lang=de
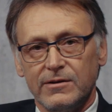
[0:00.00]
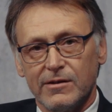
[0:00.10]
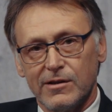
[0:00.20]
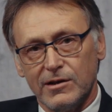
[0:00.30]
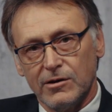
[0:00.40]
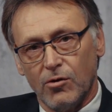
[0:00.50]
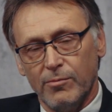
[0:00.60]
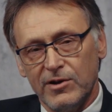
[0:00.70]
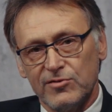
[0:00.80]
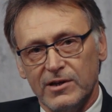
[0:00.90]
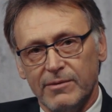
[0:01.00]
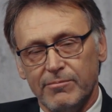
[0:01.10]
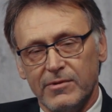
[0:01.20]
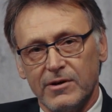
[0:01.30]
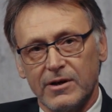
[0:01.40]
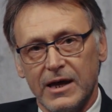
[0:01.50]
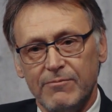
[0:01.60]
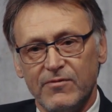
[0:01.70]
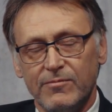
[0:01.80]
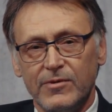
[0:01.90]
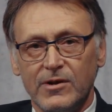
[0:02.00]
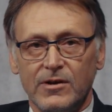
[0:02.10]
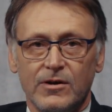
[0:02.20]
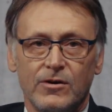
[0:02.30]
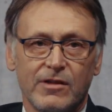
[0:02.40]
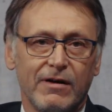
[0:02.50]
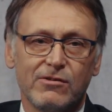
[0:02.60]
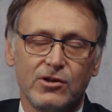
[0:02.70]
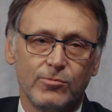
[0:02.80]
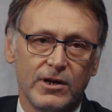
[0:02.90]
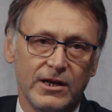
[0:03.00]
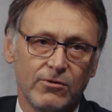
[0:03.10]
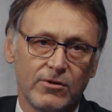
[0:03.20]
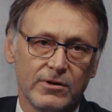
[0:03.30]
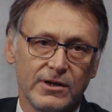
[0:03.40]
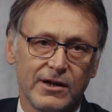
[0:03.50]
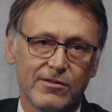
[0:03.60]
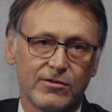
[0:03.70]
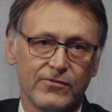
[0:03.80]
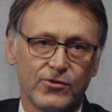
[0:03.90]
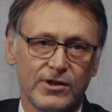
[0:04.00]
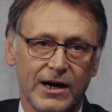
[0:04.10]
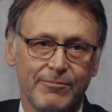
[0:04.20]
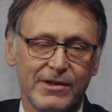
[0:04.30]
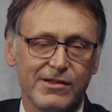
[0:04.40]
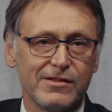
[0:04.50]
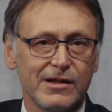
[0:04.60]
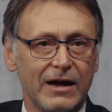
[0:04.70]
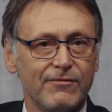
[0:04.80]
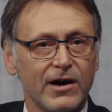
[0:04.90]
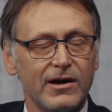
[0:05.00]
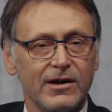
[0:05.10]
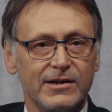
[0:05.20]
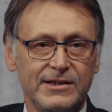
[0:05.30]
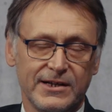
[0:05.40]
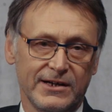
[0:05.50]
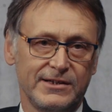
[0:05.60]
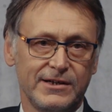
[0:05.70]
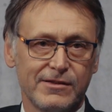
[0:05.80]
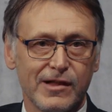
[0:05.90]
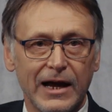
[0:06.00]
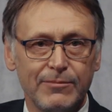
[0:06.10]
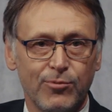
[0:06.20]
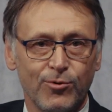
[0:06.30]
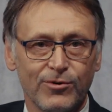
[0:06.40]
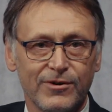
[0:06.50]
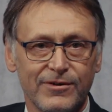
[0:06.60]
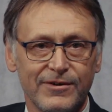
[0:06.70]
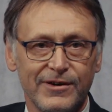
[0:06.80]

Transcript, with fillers: tatsächlich auch um Menschenleben kämpfen. Und das waren so die Überlegungen, die dazu geführt haben, das ist einfach nicht der richtige Zeitpunkt.